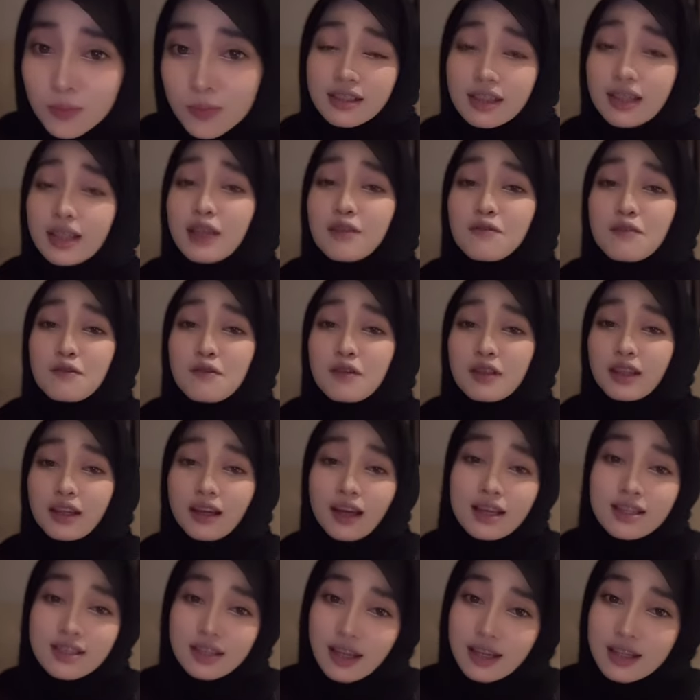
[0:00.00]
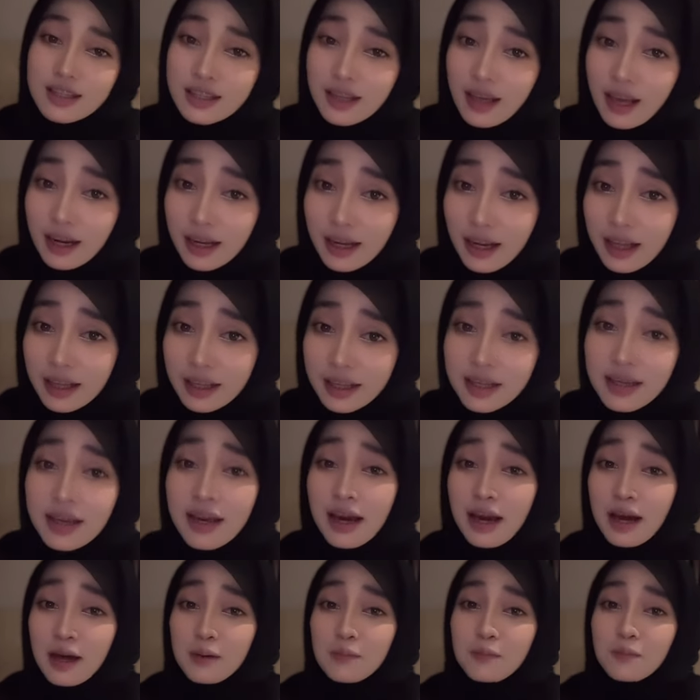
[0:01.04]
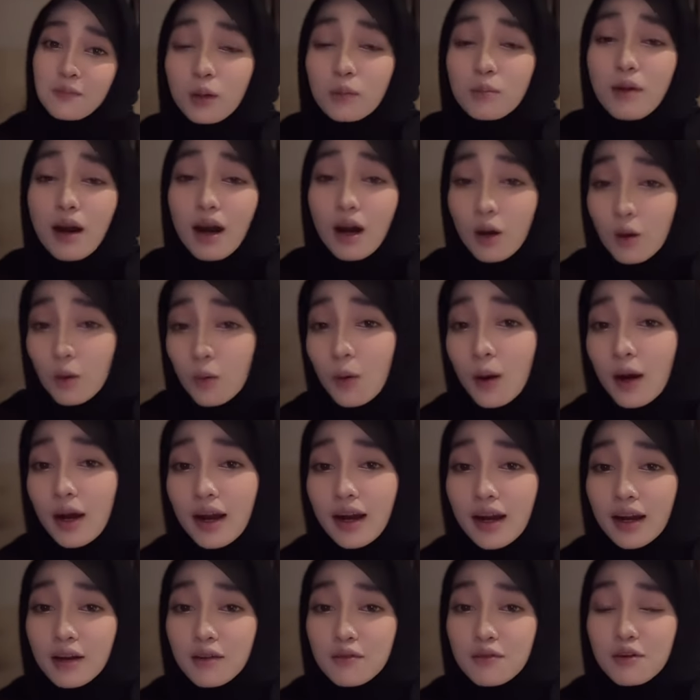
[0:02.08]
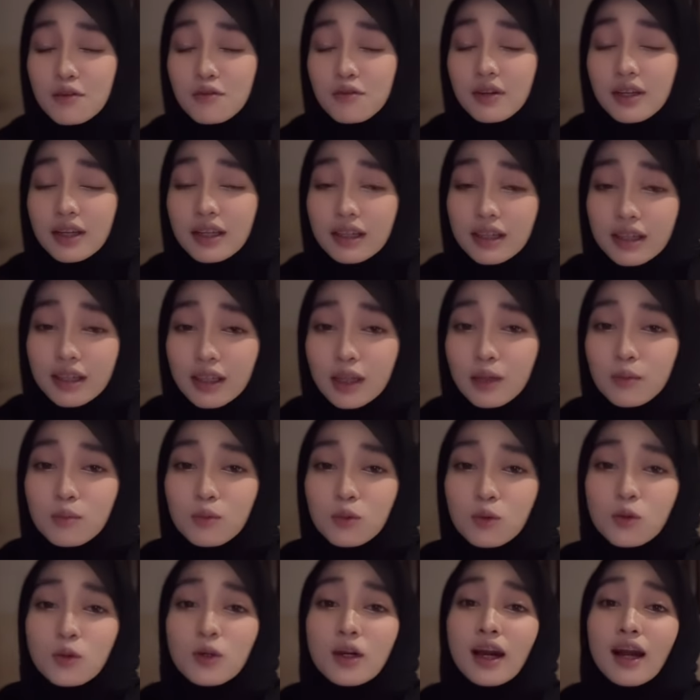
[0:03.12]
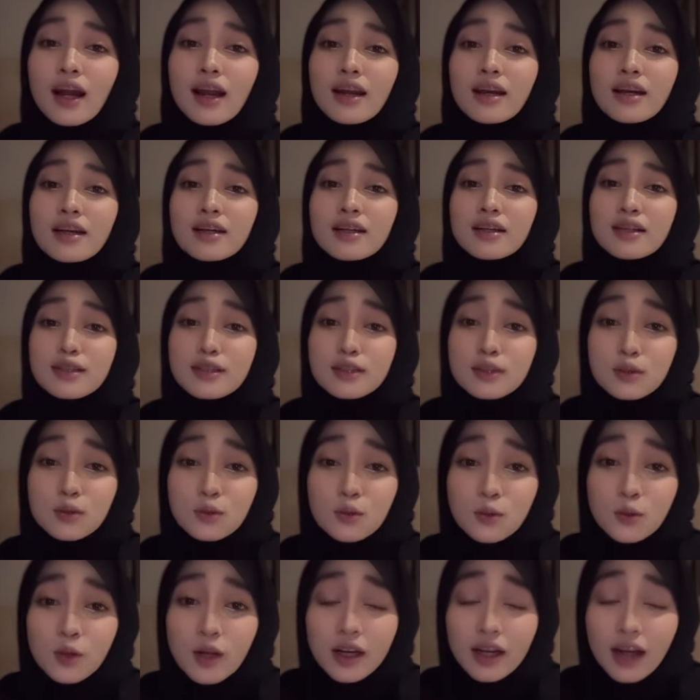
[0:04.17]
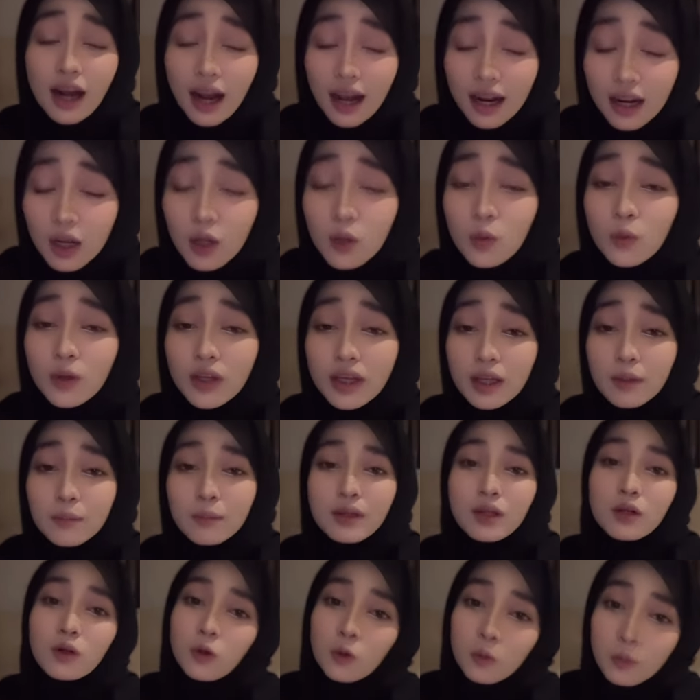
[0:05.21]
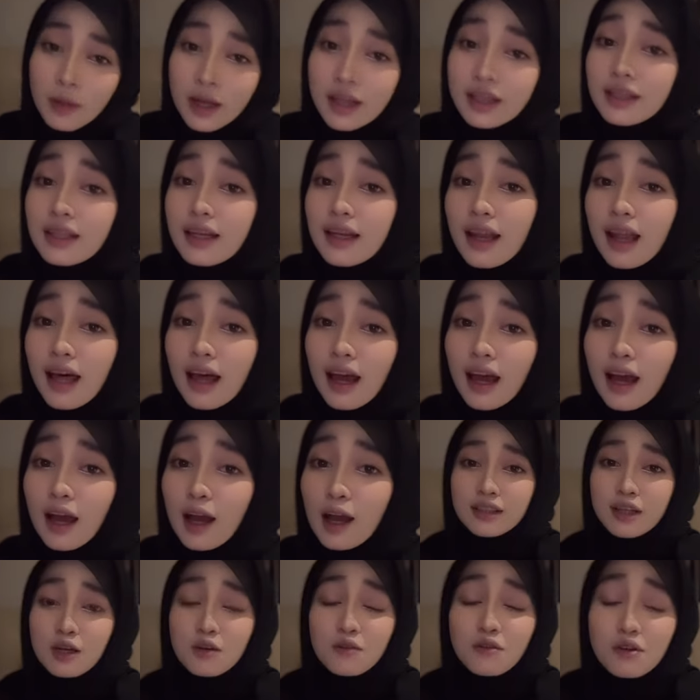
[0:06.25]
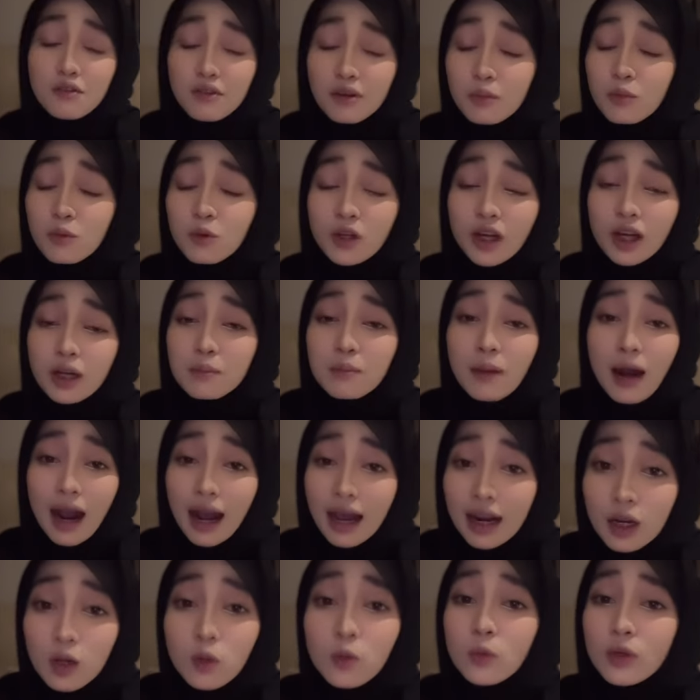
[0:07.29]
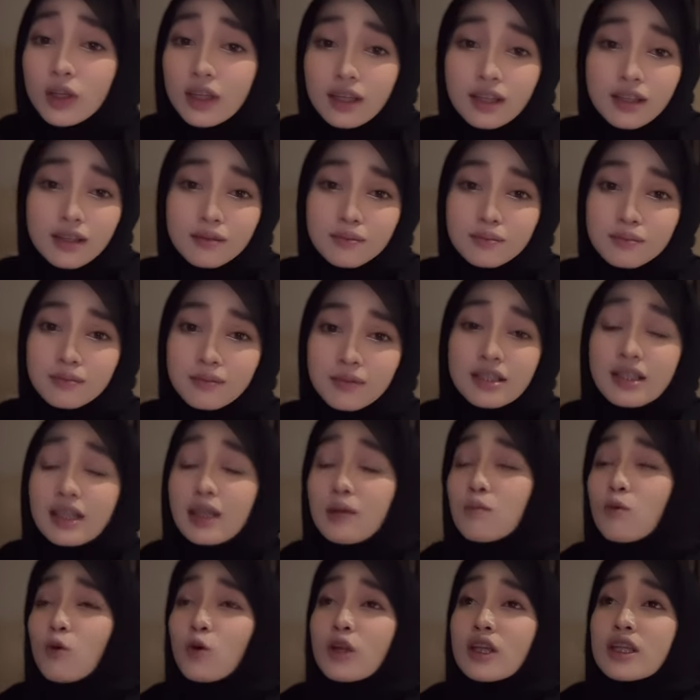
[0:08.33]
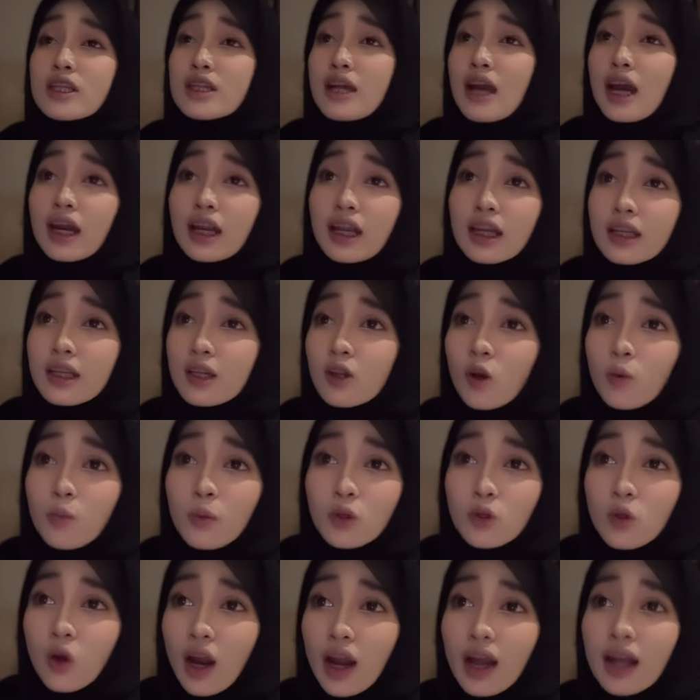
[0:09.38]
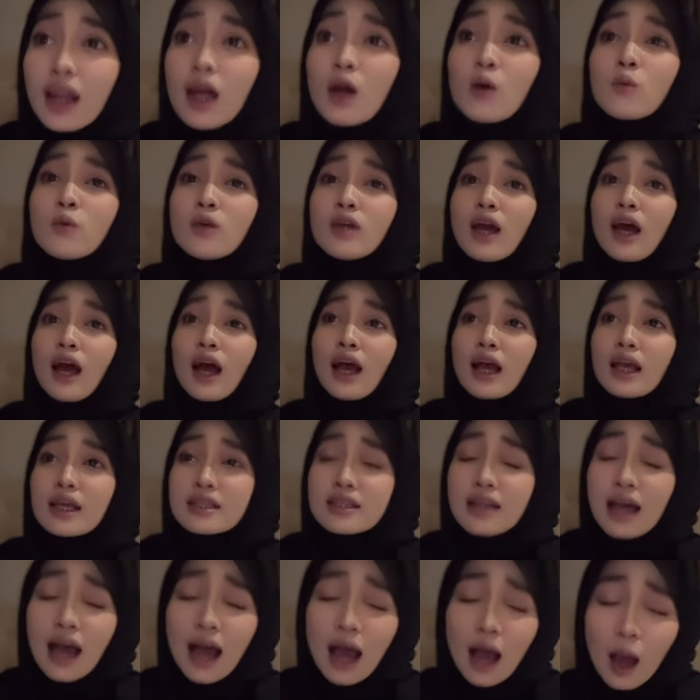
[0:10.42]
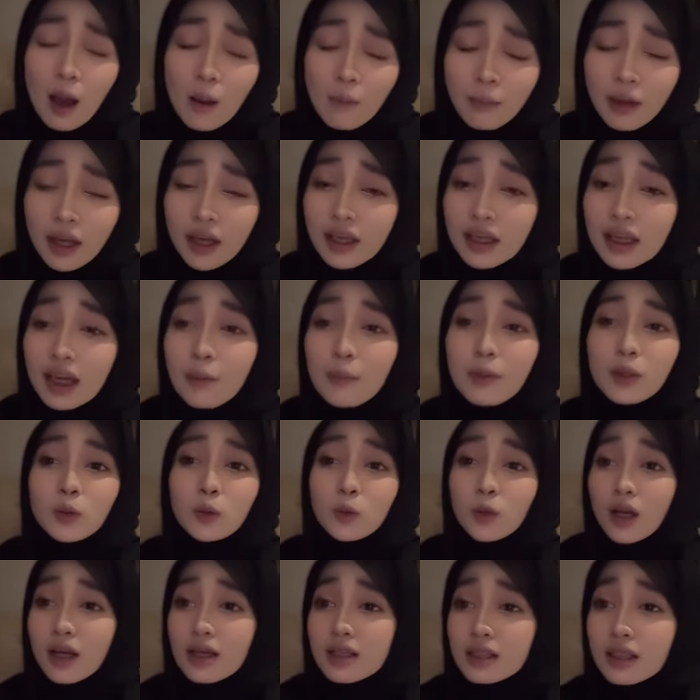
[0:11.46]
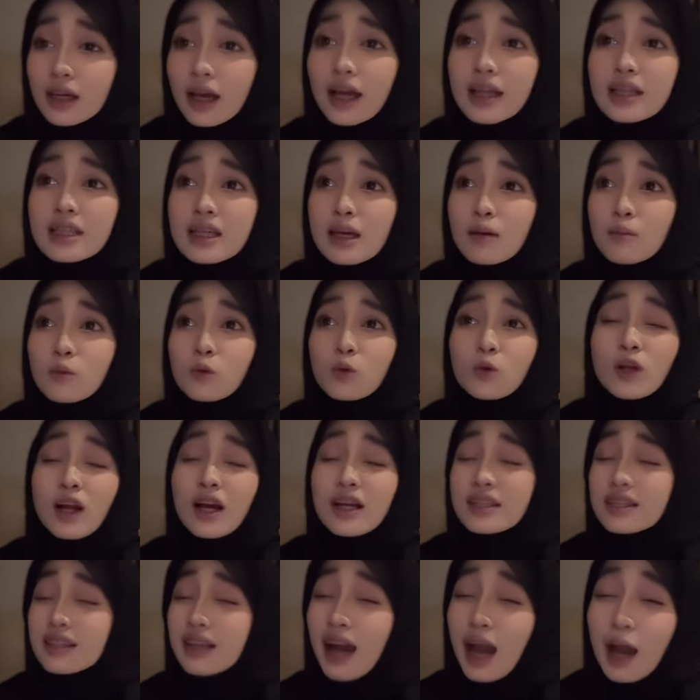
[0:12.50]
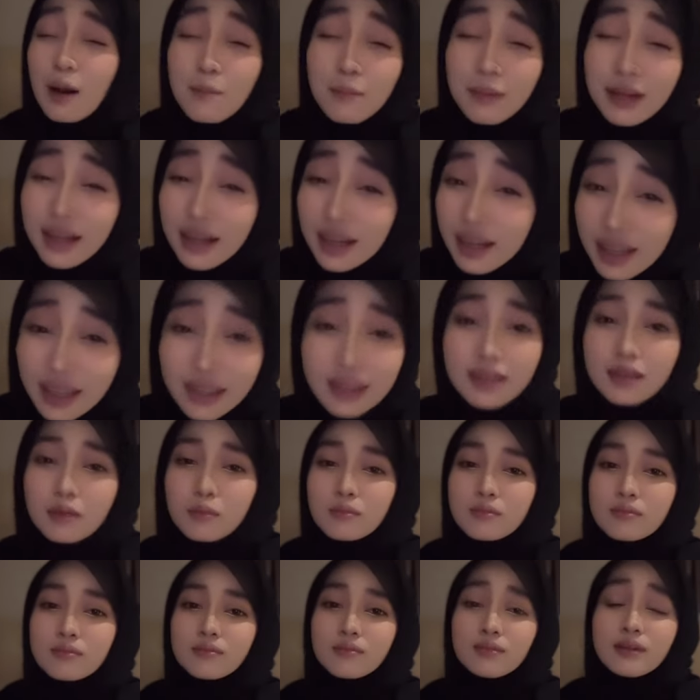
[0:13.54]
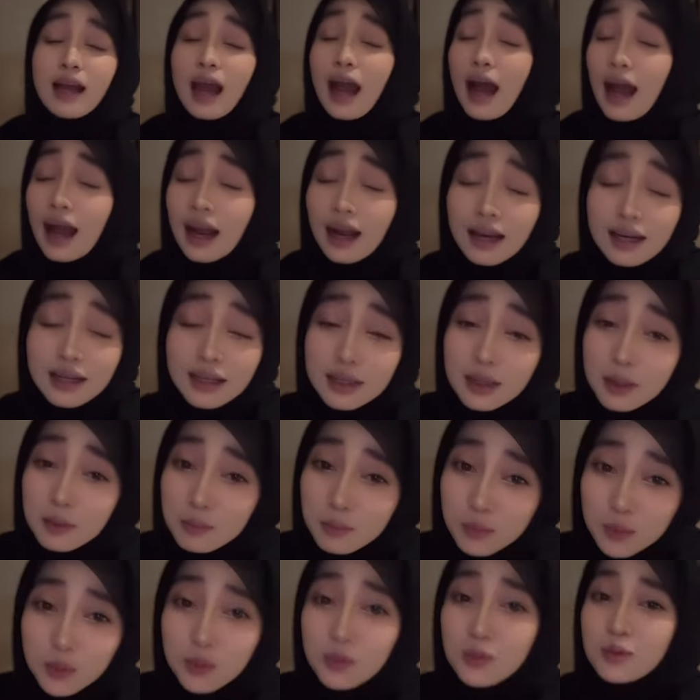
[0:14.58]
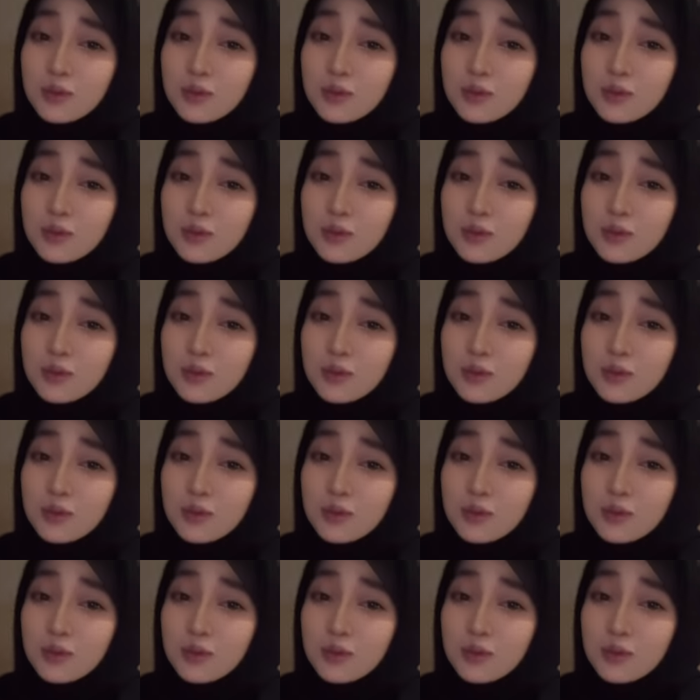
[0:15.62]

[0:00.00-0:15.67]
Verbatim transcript: Jadi feve tegaskan sekali lagi ya, bahwa feve ini bukan keturunan Alwi bin Ubaidillah. feve bukan Ba'alwi, jadi mau dicari di Robito Alawi ya sampai kiamat kurang setengah jam, kurang setengah menit nggak akan ketemu.